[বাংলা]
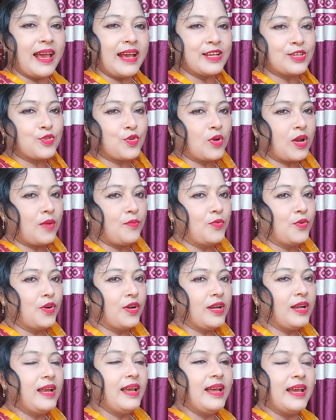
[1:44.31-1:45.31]
হ্যাঁ সোনা
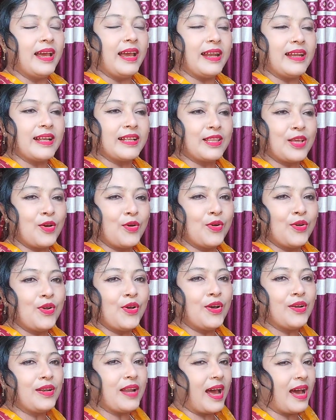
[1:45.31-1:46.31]
বোন এটাতে
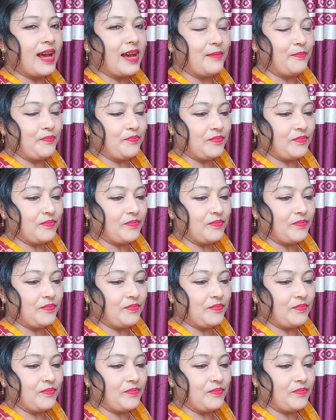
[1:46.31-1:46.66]
হলো না